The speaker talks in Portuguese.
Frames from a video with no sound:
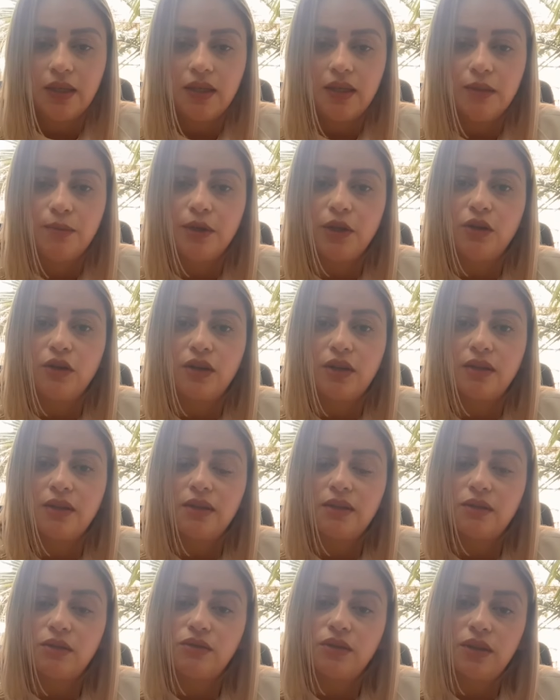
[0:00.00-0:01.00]
e melhora
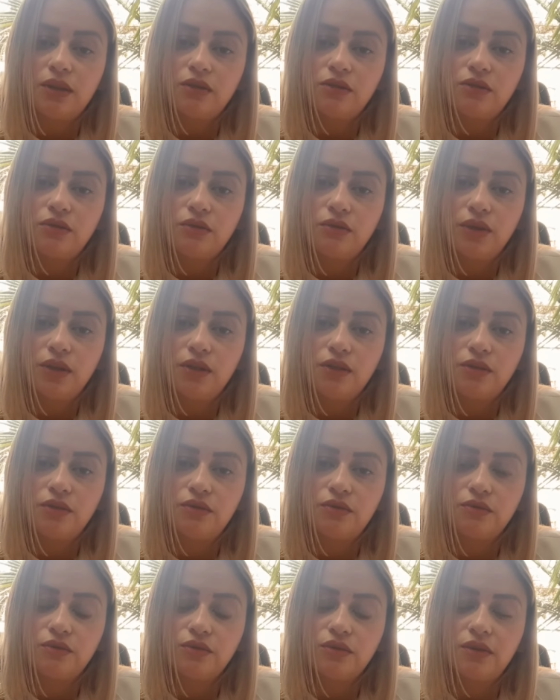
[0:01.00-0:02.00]
das
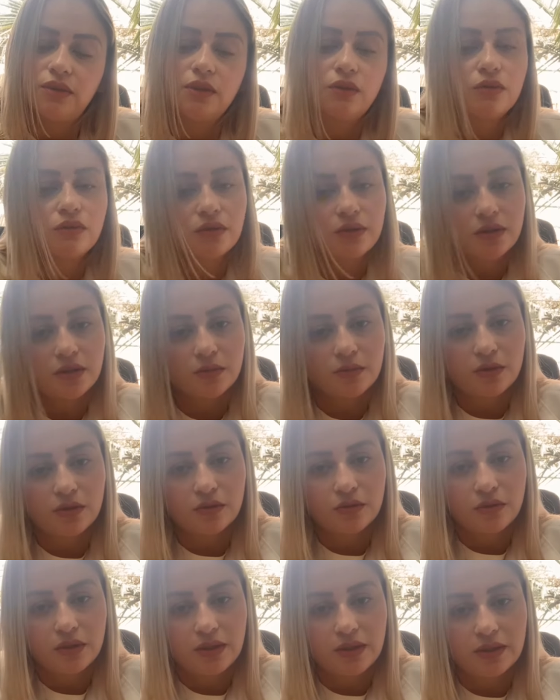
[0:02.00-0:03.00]
alterações nos
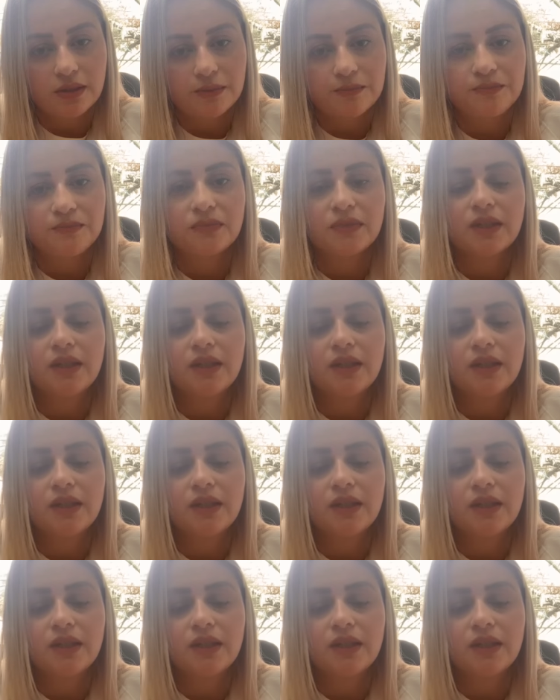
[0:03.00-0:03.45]
neurotransmissores